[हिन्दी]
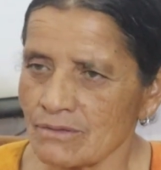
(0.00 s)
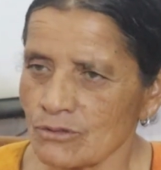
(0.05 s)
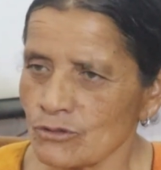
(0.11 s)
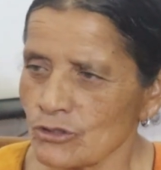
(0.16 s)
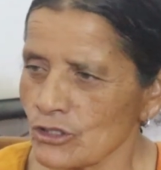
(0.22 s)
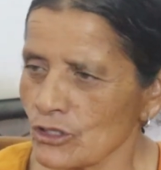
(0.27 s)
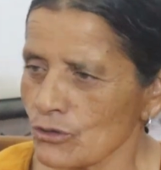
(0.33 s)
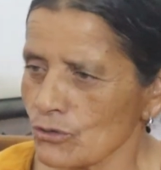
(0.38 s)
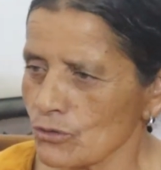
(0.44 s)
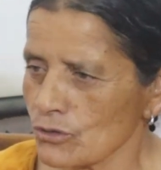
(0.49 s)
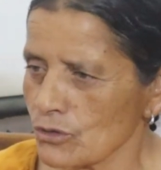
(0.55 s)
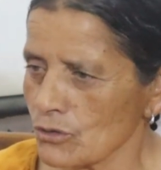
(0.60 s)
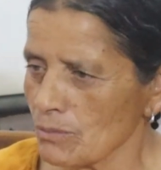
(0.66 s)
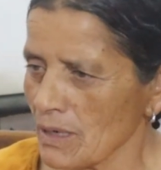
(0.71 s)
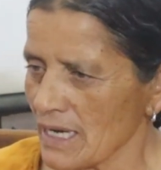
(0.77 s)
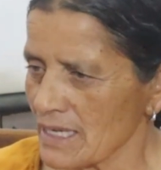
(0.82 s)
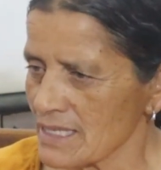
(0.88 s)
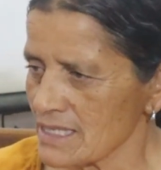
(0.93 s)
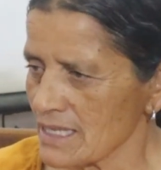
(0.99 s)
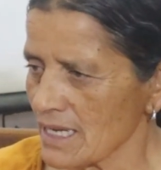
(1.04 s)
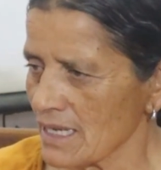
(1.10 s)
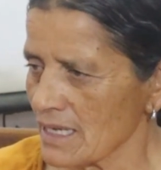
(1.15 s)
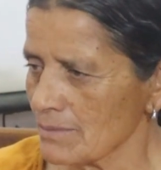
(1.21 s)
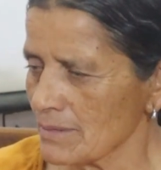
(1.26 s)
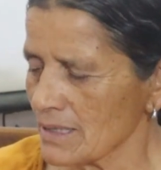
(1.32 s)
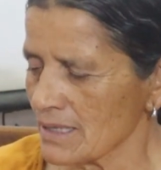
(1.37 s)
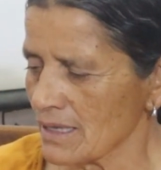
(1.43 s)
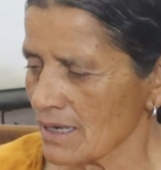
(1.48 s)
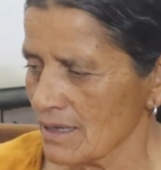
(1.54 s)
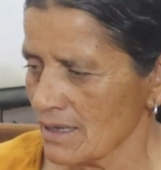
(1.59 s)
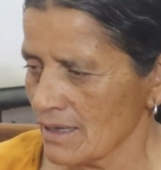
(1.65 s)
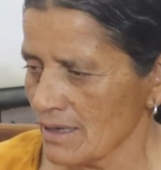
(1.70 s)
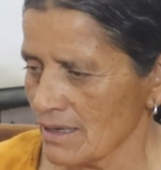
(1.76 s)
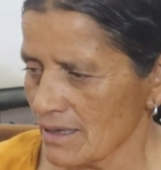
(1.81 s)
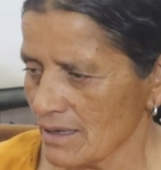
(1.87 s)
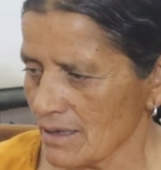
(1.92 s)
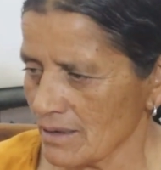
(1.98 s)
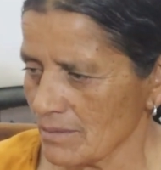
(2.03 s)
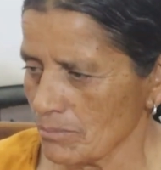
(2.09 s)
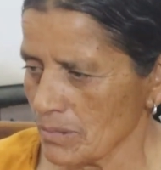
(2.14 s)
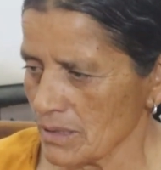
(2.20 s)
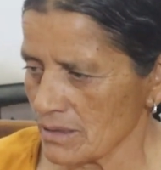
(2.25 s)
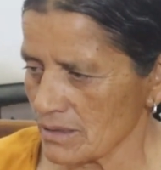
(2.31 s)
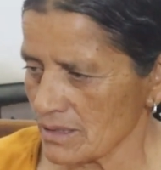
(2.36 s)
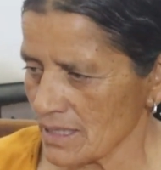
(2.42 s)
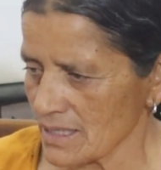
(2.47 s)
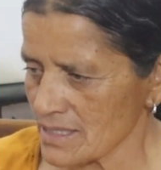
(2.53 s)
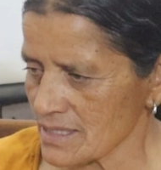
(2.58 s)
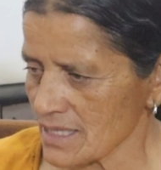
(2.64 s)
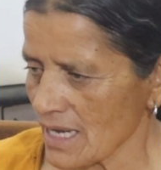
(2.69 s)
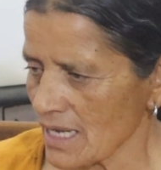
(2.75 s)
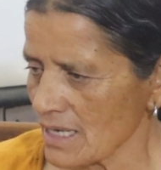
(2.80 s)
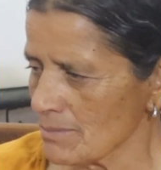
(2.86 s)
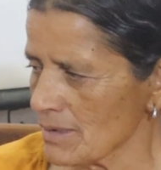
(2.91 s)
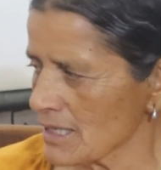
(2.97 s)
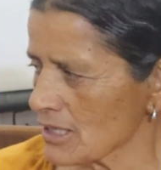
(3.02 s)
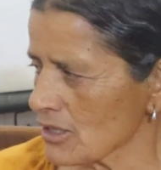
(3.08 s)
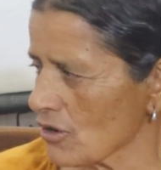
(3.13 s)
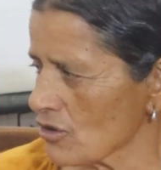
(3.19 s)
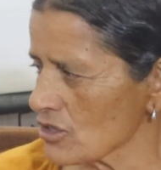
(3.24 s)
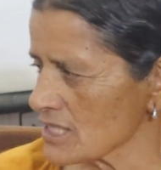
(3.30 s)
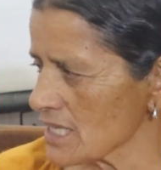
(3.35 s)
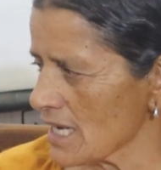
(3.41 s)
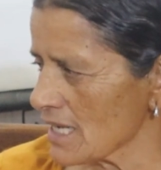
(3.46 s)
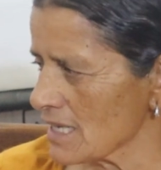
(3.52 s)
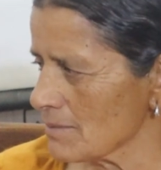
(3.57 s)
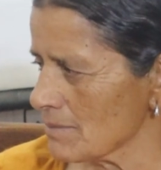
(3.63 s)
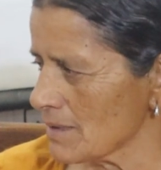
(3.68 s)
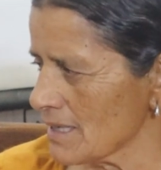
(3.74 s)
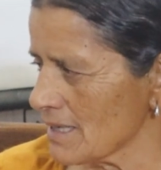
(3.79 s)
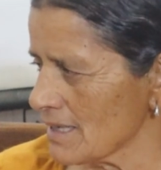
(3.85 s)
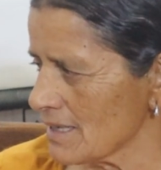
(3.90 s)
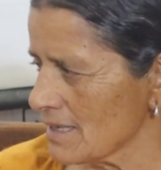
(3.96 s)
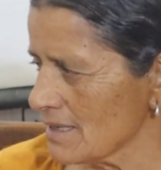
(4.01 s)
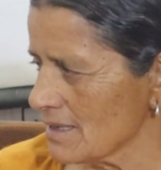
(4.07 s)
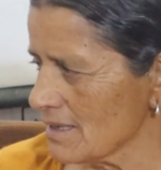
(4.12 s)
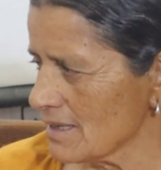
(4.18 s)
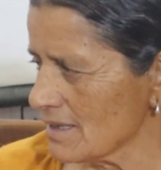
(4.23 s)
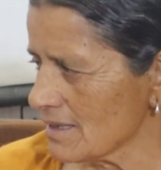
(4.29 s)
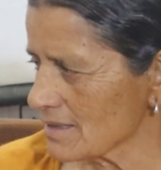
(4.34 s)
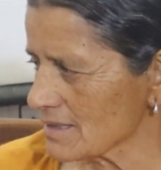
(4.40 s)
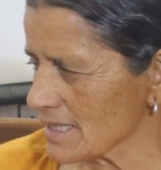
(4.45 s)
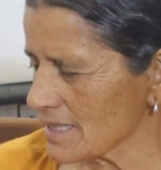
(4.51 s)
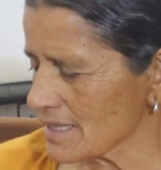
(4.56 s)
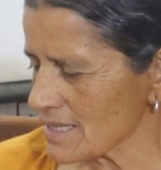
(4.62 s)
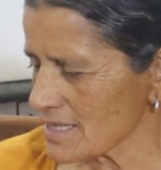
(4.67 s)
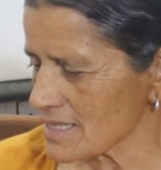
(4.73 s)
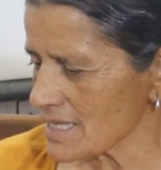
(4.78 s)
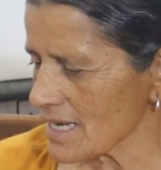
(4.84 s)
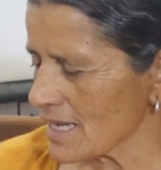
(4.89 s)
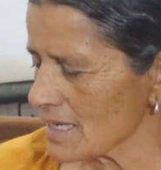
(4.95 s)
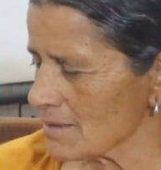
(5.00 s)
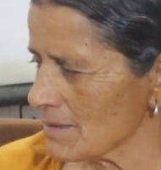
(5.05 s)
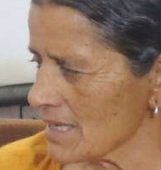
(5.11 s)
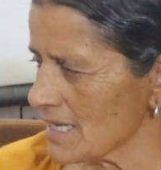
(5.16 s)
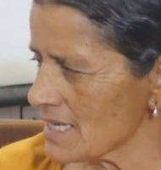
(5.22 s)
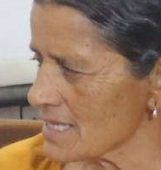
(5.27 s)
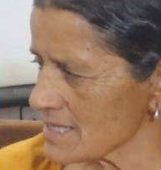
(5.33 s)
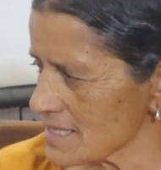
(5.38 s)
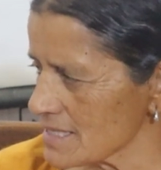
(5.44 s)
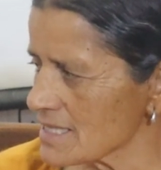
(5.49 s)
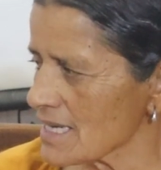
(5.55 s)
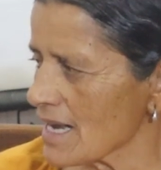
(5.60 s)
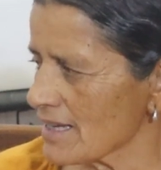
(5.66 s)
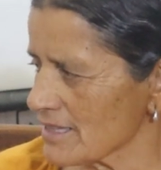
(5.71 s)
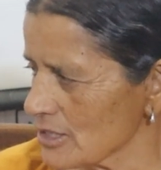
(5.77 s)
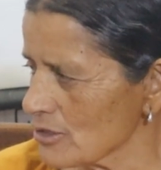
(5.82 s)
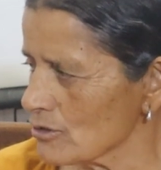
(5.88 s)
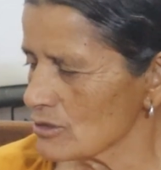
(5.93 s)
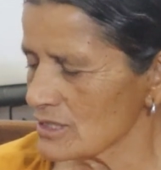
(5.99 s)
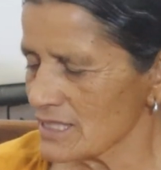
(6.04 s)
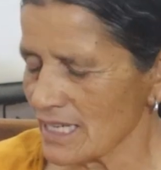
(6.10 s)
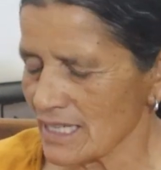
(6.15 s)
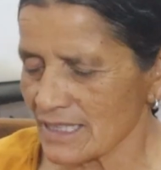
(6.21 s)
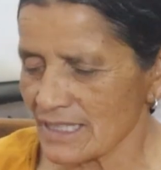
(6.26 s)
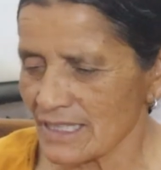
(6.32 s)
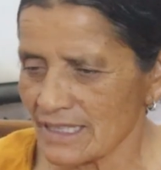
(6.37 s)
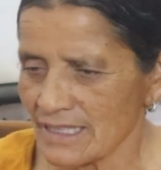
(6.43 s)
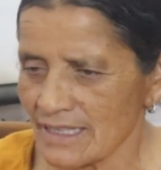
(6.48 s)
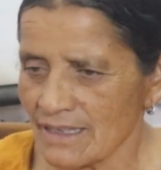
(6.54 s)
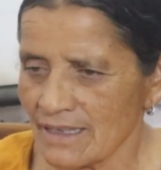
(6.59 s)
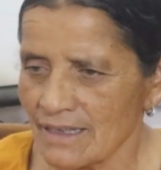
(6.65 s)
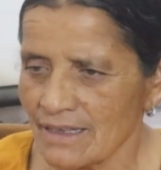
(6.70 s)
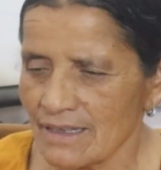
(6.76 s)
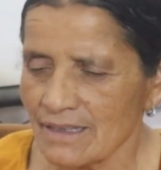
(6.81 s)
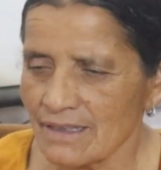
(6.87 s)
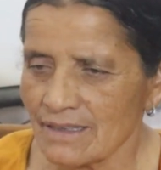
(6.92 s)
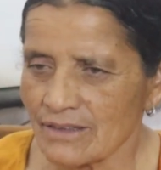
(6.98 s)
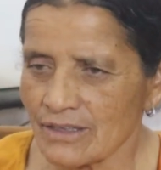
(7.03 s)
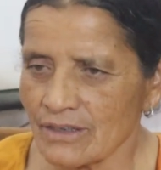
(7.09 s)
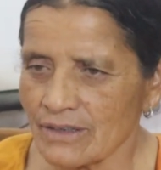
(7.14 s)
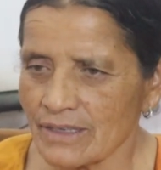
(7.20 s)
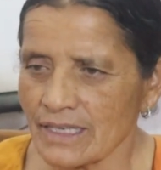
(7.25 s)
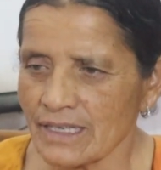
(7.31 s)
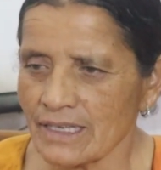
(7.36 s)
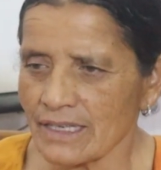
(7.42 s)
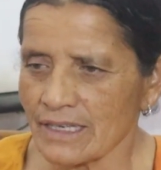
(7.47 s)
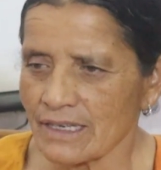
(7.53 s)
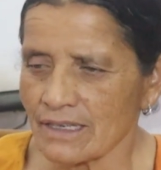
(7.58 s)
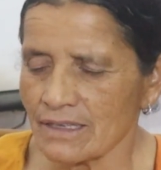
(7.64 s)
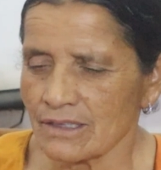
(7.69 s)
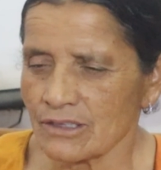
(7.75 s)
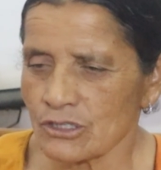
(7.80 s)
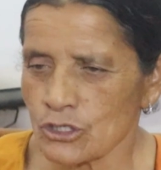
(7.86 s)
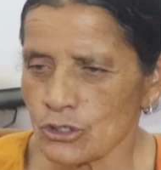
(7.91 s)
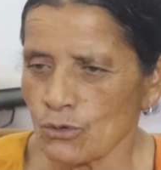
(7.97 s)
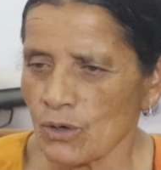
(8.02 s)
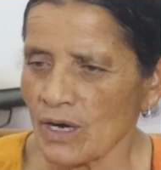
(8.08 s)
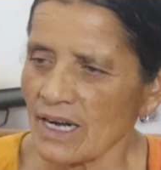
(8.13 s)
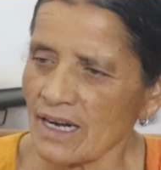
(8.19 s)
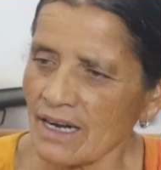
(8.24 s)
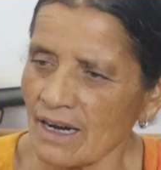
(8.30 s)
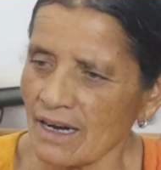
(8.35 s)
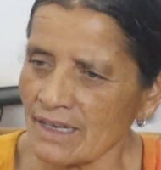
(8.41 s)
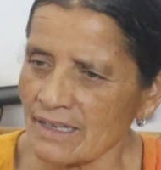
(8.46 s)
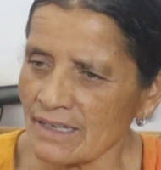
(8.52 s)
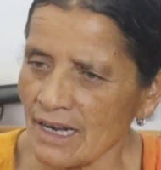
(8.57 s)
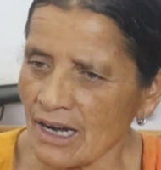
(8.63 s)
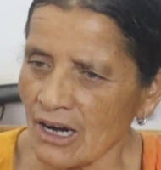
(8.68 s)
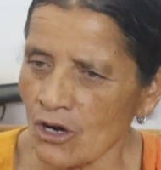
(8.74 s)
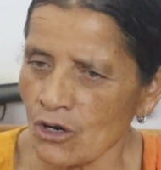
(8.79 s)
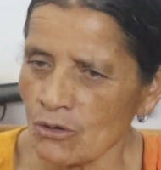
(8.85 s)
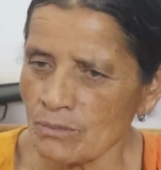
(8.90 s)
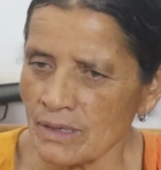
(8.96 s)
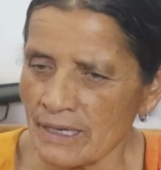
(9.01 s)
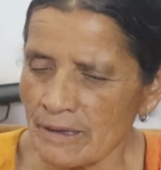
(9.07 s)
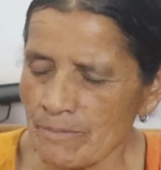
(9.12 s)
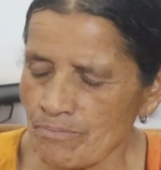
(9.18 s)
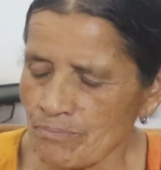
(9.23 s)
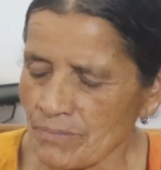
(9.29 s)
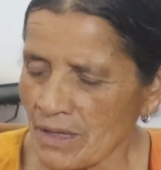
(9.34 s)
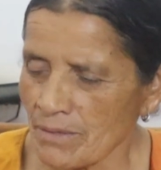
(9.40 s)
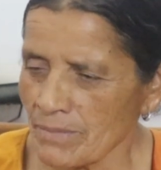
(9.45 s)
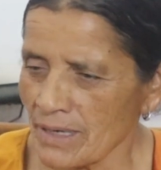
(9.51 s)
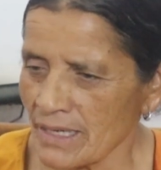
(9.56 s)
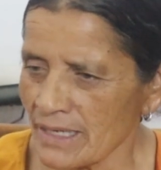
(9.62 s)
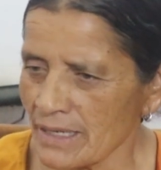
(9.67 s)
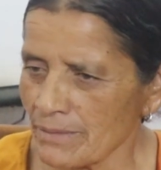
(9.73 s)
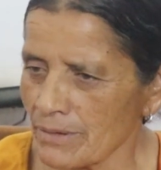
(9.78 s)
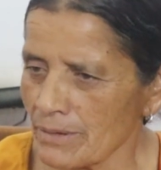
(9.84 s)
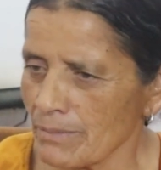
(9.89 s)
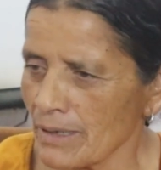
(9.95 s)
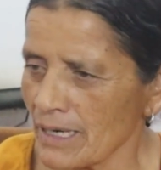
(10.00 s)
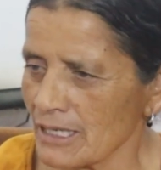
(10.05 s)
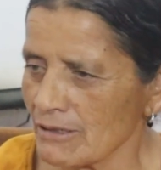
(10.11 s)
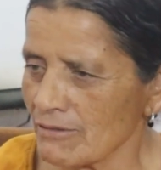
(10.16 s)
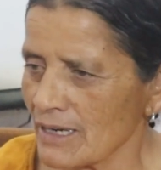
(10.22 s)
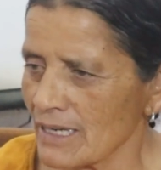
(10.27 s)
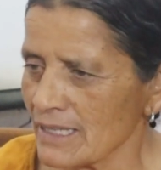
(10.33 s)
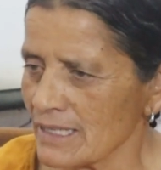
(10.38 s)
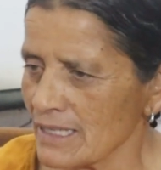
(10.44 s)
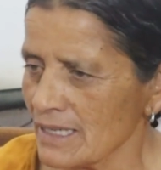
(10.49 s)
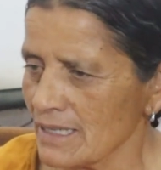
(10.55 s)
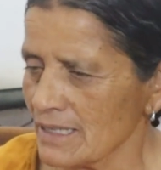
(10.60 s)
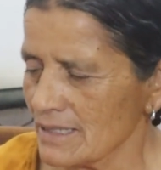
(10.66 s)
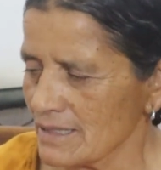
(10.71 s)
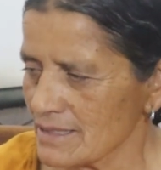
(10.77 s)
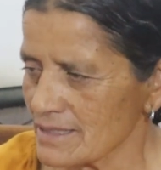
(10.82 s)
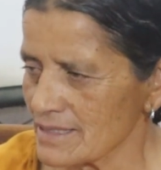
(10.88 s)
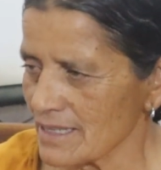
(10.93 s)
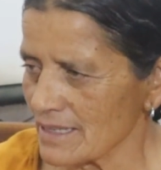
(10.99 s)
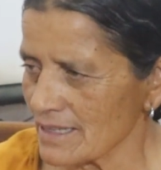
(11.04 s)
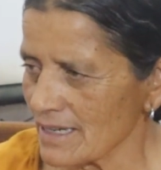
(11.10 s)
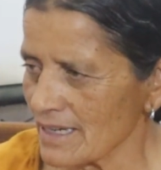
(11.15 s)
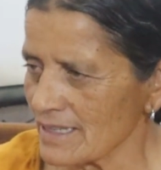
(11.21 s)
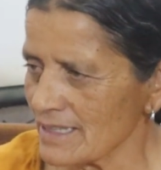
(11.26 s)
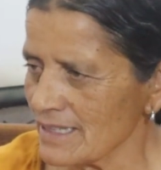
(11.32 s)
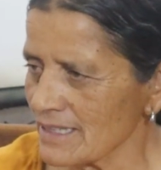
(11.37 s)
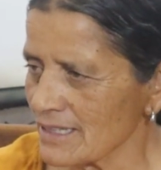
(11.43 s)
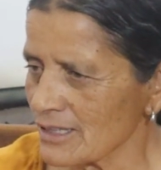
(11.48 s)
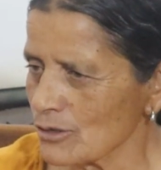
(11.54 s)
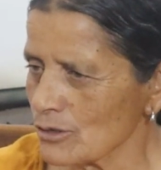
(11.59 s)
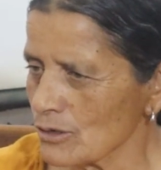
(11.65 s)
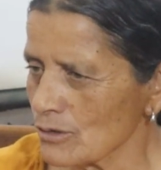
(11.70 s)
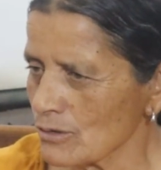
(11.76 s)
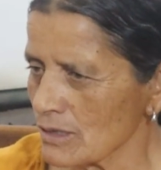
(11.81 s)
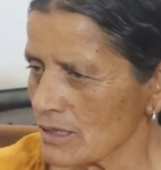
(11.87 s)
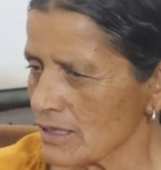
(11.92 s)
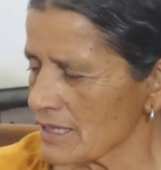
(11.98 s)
उन दिनों तो बारह साल में दस साल में नौ साल में तेरह साल में ऐसी शादी हो जाती थी तो एक सुहा खान गांव में मैंने भी बालवाड़ी चलाई तो हम्म।